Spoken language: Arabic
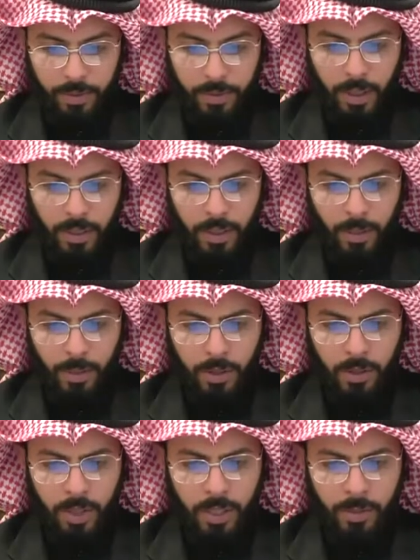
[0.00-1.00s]
الطبعة
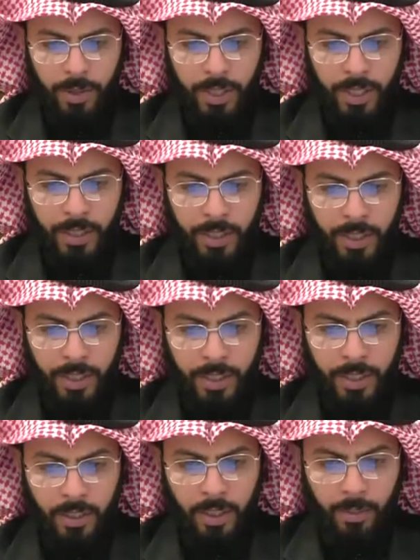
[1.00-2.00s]
التي بين أيدينا
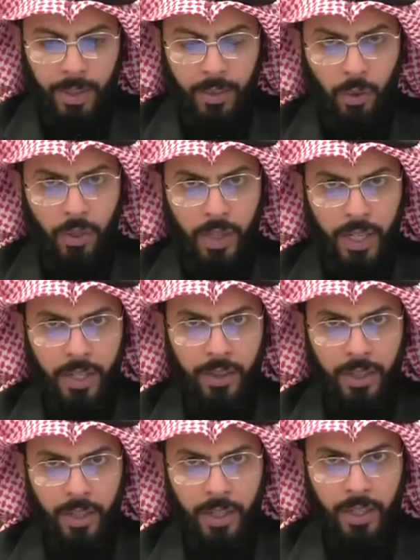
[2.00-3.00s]
هي الطبعة
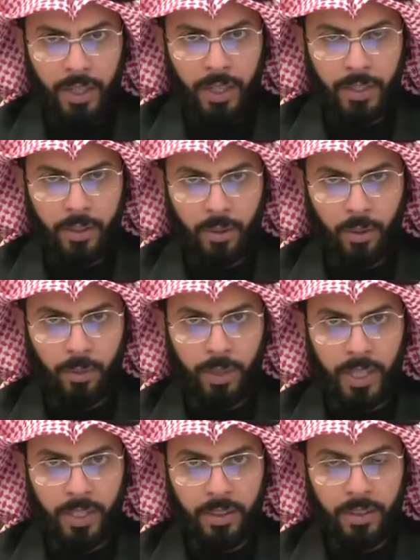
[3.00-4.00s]
الثالثة التي
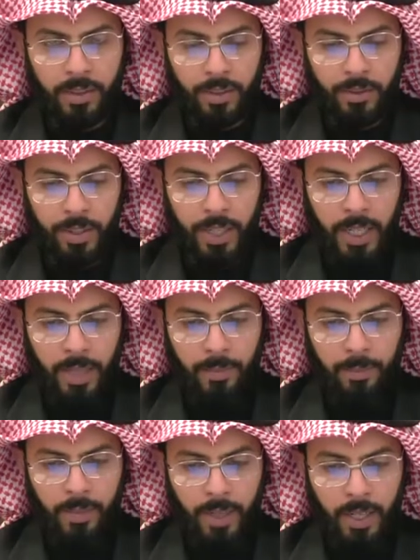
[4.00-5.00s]
طبعت في
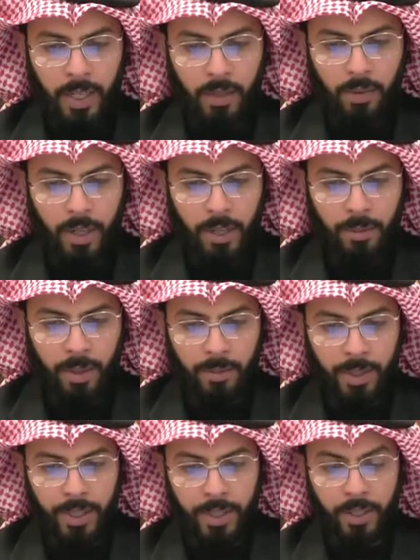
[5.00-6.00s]
عام
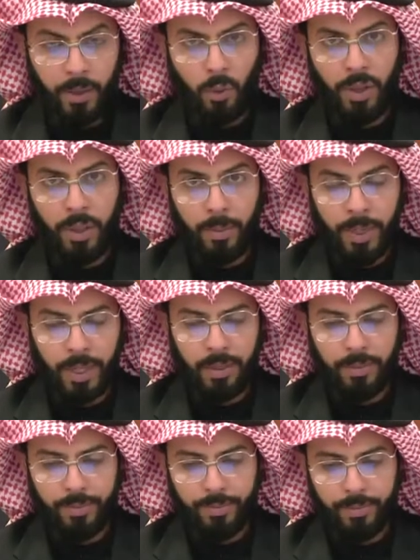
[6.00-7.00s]
1408
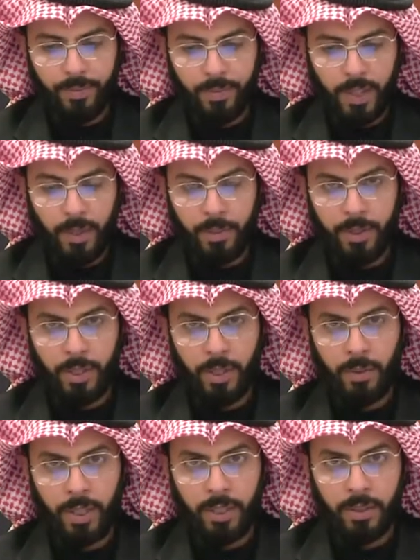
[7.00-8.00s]
ثمان
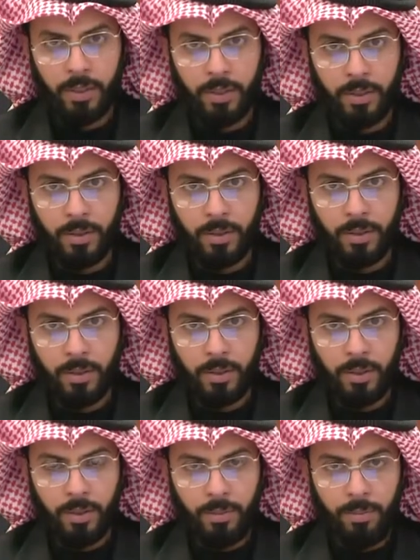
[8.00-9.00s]
سنوات
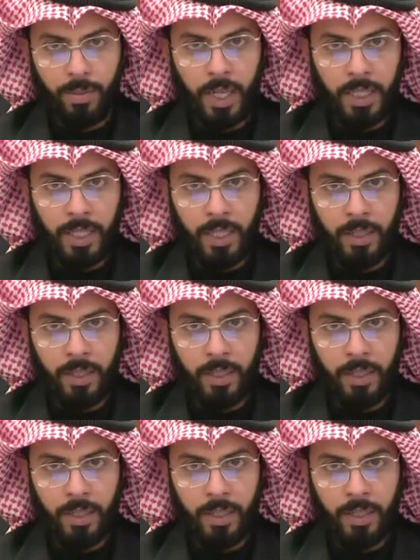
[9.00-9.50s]
بعد